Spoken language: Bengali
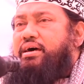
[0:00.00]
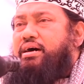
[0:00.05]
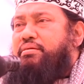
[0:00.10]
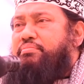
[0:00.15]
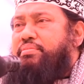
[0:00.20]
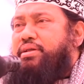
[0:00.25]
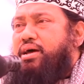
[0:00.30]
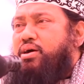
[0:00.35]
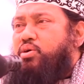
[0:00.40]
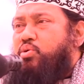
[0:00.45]

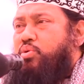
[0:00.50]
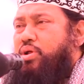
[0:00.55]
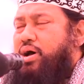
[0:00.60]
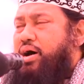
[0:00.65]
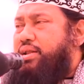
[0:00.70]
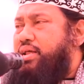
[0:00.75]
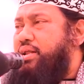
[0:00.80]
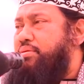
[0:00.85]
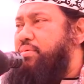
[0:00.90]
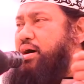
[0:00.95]
আমরা
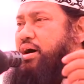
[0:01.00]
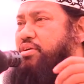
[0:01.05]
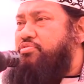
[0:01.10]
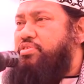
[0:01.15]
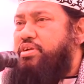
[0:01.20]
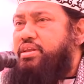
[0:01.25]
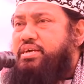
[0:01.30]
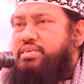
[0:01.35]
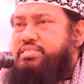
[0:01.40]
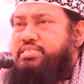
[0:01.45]
কোরআনের
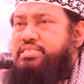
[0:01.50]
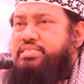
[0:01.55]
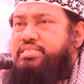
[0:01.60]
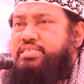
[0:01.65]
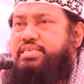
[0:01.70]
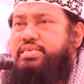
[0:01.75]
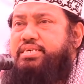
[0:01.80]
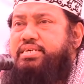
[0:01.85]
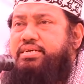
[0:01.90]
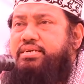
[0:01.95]
মাহফিলে
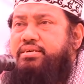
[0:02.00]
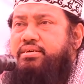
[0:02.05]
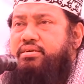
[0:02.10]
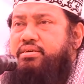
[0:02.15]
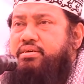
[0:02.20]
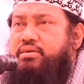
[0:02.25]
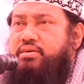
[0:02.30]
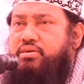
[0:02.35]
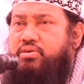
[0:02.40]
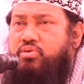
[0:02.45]
এসেছি
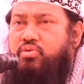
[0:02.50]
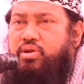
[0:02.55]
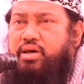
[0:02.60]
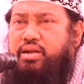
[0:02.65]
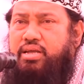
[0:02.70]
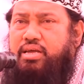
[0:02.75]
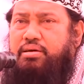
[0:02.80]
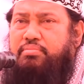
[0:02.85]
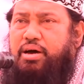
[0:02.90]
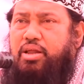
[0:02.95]

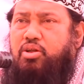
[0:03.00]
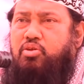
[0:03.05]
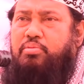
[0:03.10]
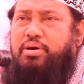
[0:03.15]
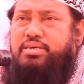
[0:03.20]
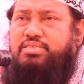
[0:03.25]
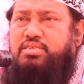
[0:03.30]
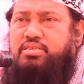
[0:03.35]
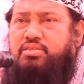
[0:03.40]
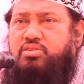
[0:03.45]
কোরআনকে
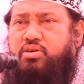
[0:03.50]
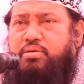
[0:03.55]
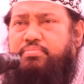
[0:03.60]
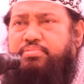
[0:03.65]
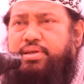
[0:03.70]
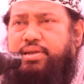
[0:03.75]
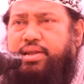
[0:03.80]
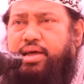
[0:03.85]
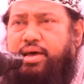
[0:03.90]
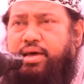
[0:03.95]
ভালোবাসেন তো
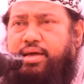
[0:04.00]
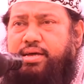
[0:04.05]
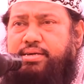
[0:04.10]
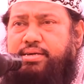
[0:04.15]
আপনারা